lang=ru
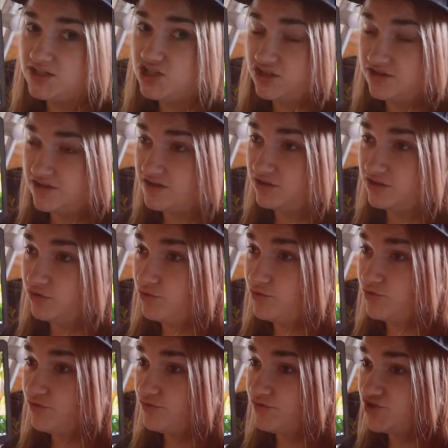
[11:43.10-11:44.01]
человек,
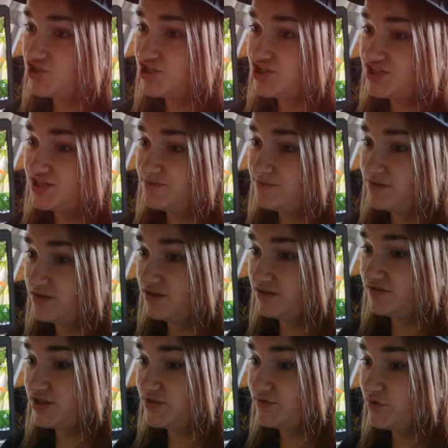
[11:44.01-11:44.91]
который в жизни
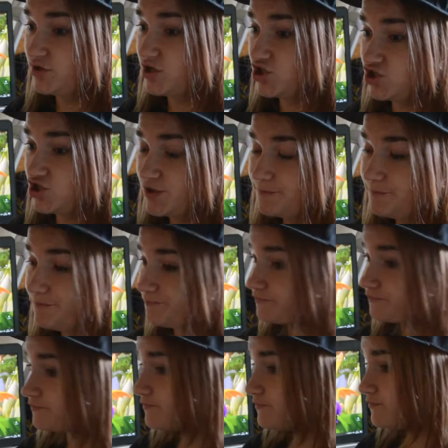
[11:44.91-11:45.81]
было всего лишь
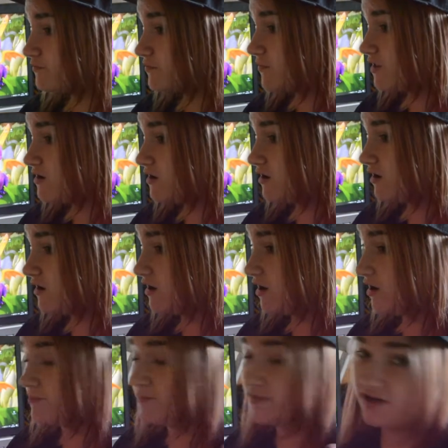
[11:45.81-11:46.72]

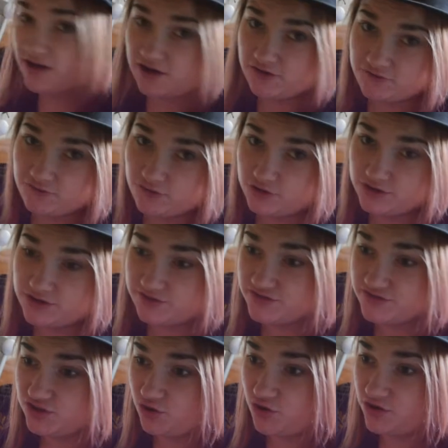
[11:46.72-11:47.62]
э, микрофоны
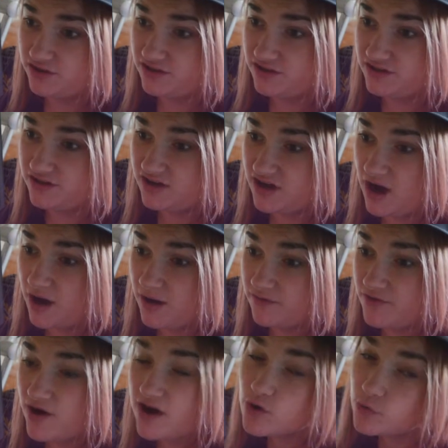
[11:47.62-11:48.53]
встроенных
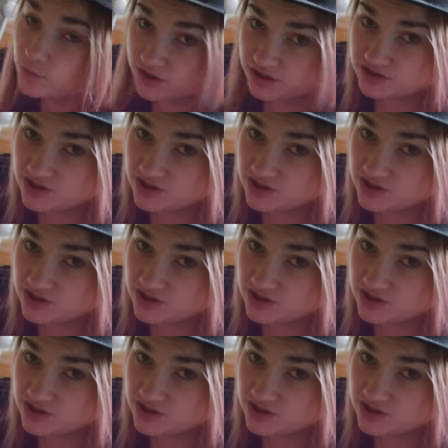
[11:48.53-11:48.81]
вакуумных